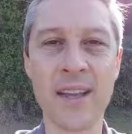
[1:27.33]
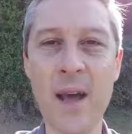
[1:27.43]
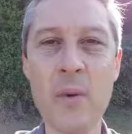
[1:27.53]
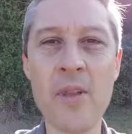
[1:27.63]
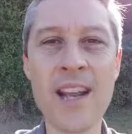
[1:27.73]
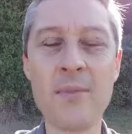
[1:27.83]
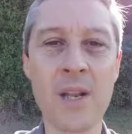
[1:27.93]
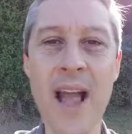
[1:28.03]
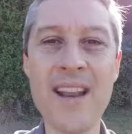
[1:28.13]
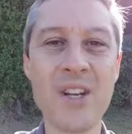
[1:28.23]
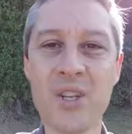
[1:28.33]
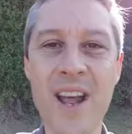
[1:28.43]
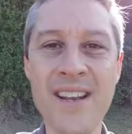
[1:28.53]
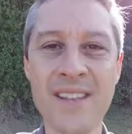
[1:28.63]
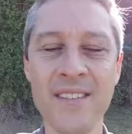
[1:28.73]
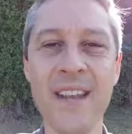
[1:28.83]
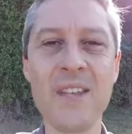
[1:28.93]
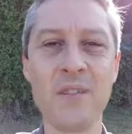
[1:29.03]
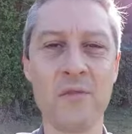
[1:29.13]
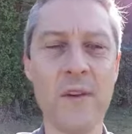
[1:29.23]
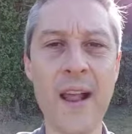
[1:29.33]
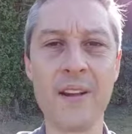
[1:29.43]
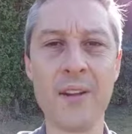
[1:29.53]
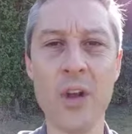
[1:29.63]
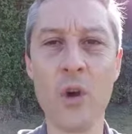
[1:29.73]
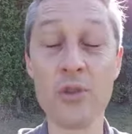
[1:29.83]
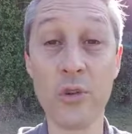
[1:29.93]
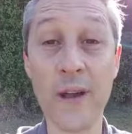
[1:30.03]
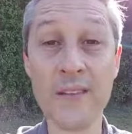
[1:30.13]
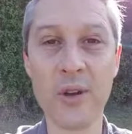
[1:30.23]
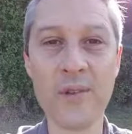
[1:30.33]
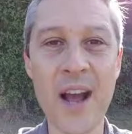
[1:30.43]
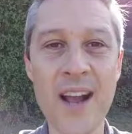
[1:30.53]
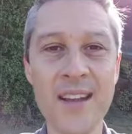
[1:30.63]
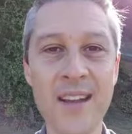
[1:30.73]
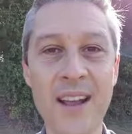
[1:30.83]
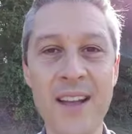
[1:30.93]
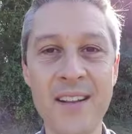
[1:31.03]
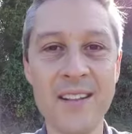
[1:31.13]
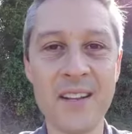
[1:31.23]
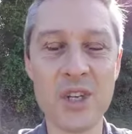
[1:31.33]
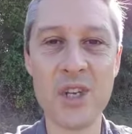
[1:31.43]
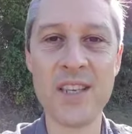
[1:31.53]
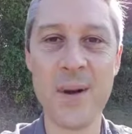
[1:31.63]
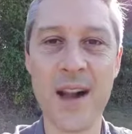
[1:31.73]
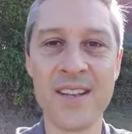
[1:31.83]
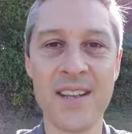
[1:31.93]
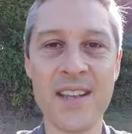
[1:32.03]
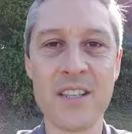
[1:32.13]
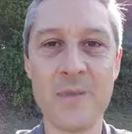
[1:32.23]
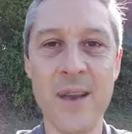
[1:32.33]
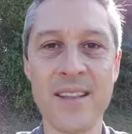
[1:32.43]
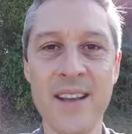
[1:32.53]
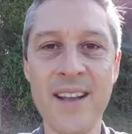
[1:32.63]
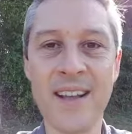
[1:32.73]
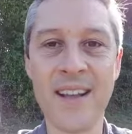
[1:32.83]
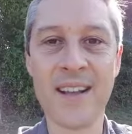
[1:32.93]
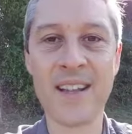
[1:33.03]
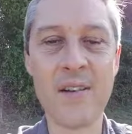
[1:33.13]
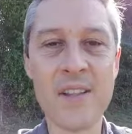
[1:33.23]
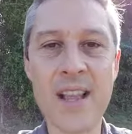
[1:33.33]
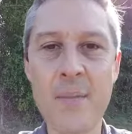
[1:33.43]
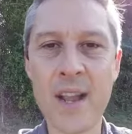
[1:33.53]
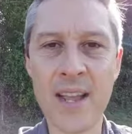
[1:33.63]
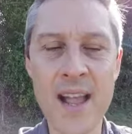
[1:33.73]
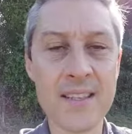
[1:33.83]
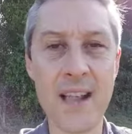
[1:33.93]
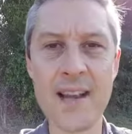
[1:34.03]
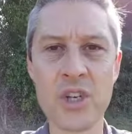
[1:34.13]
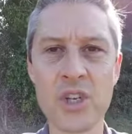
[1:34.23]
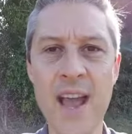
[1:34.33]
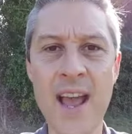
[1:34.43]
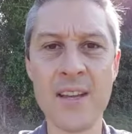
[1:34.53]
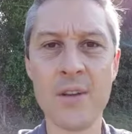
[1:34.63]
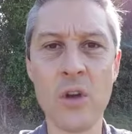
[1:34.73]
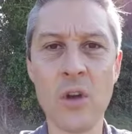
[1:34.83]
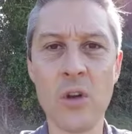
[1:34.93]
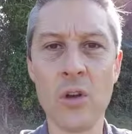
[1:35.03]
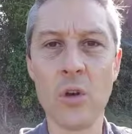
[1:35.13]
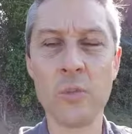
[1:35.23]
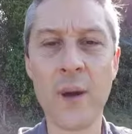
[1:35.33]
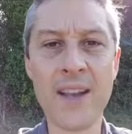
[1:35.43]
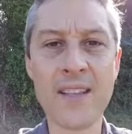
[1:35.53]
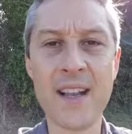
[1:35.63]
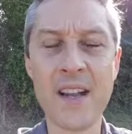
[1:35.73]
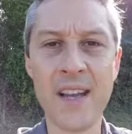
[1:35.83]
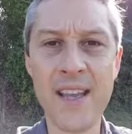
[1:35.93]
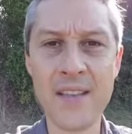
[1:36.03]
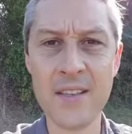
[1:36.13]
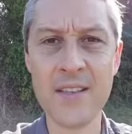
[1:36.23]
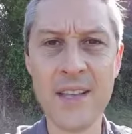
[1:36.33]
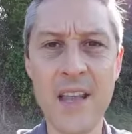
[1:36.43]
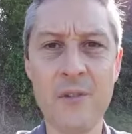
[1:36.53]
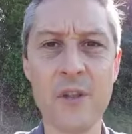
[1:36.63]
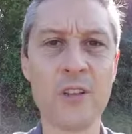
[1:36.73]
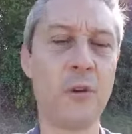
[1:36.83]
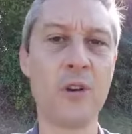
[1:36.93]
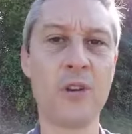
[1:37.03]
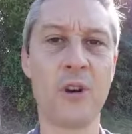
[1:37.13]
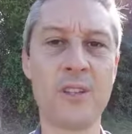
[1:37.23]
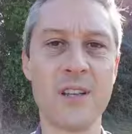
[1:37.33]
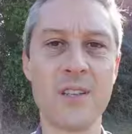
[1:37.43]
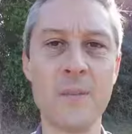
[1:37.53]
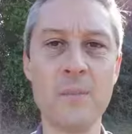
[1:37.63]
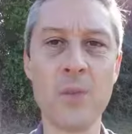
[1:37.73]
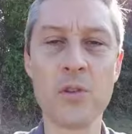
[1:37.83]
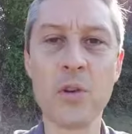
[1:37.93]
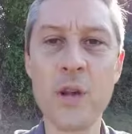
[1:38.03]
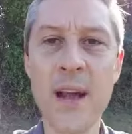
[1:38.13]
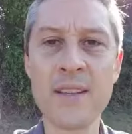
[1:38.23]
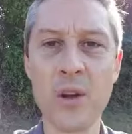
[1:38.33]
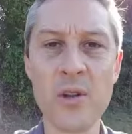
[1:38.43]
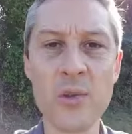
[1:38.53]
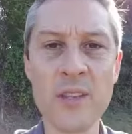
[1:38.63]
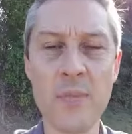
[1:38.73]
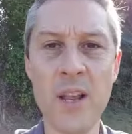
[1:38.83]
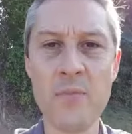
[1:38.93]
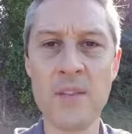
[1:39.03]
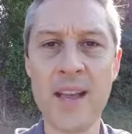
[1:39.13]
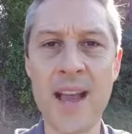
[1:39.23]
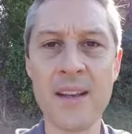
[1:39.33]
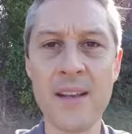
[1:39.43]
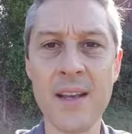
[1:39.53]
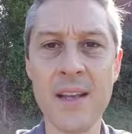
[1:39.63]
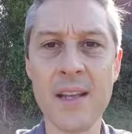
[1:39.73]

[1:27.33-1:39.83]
Dann kann man mit einem kleinen Stein diesen Riesen fällen. Und so war es auch in, der Alte, in dieser Geschichte im Alten Testament. David nahm einen ganz kleinen Stein und brachte einen Riesensieg für das Volk Gottes. Und so kann es auch in unserem Leben sein,